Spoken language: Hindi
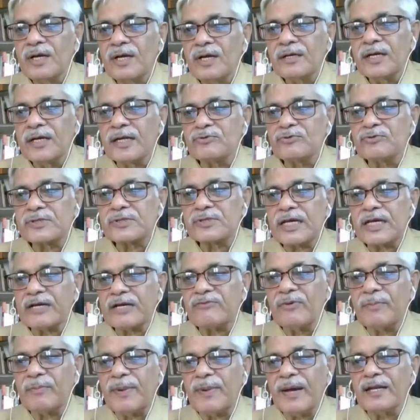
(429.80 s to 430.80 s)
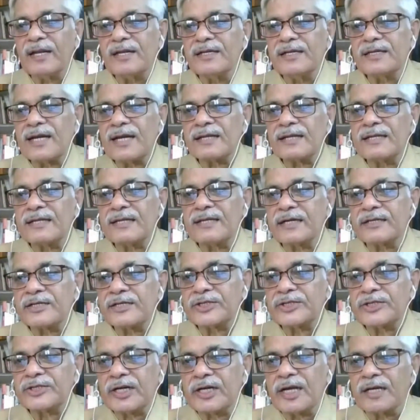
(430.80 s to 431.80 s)
न तो सर्वपल्ली राधा
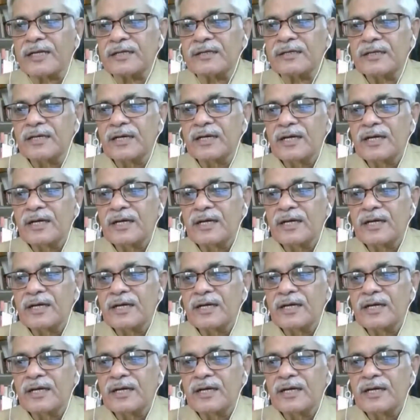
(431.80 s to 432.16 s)
कृष्णन